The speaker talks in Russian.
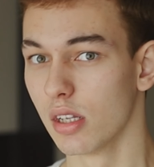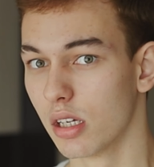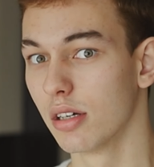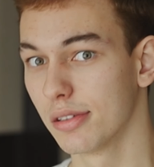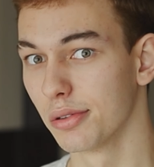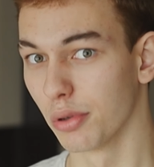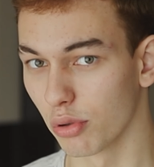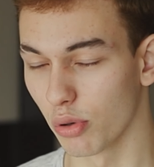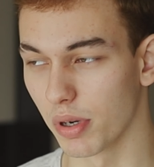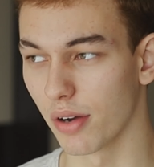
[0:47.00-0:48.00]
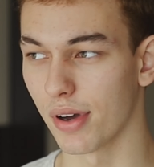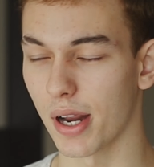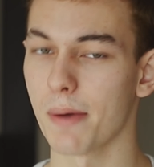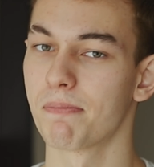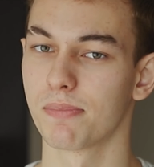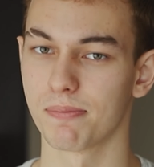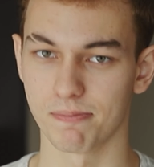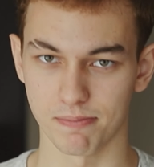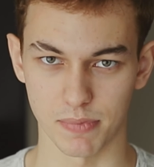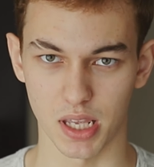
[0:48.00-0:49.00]
э, дно, грубо говоря.
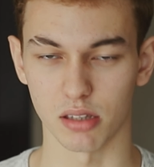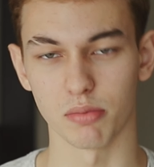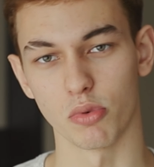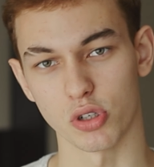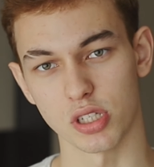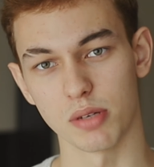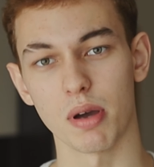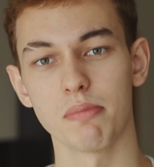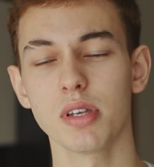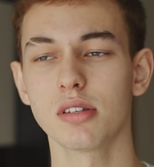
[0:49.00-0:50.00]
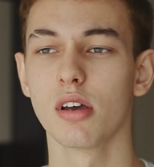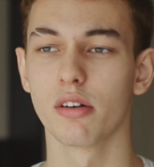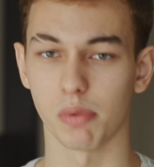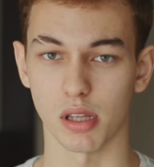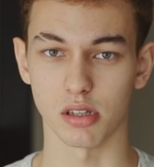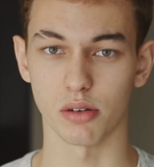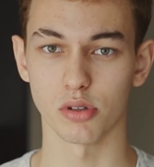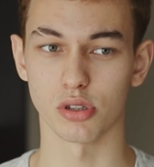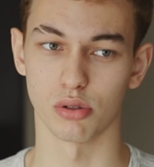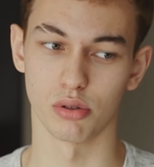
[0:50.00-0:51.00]
Нет, можете не бомбить в плане
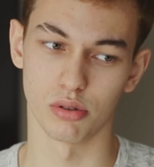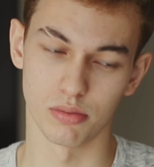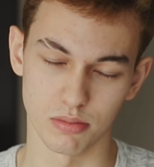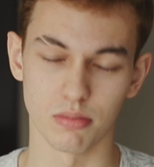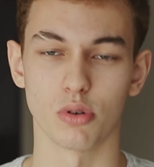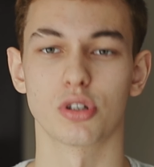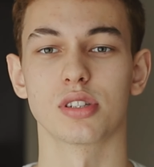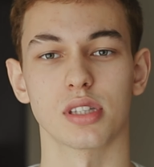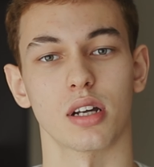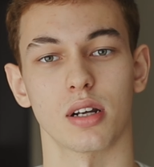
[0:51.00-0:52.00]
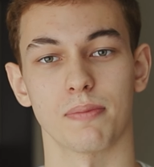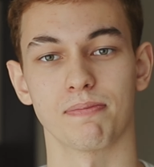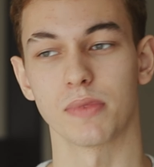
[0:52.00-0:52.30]
того, что очень старая.